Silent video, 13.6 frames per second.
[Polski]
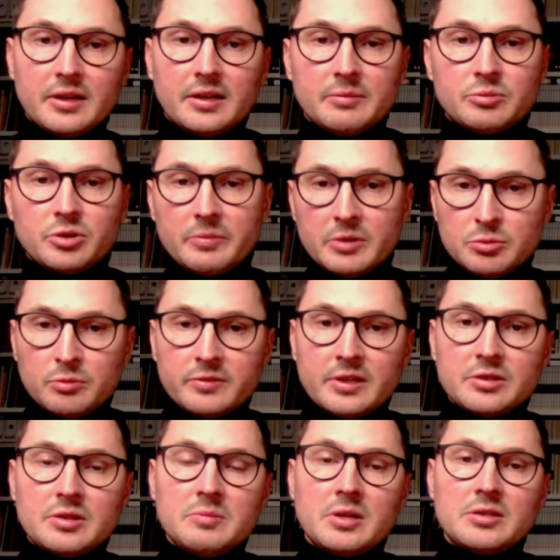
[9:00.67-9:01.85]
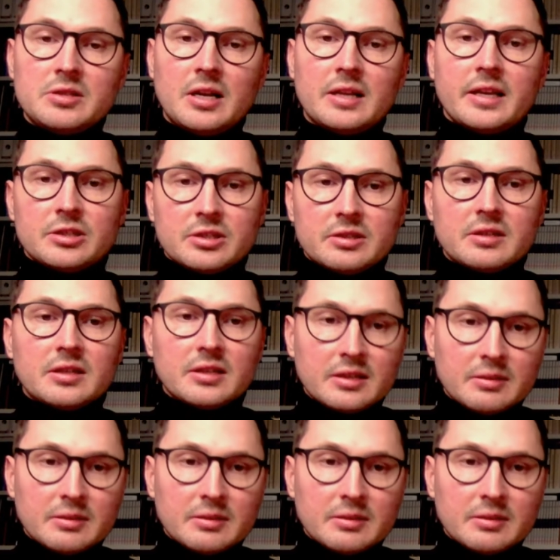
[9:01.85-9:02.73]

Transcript: e, przemysłu w naszym mieście, ale także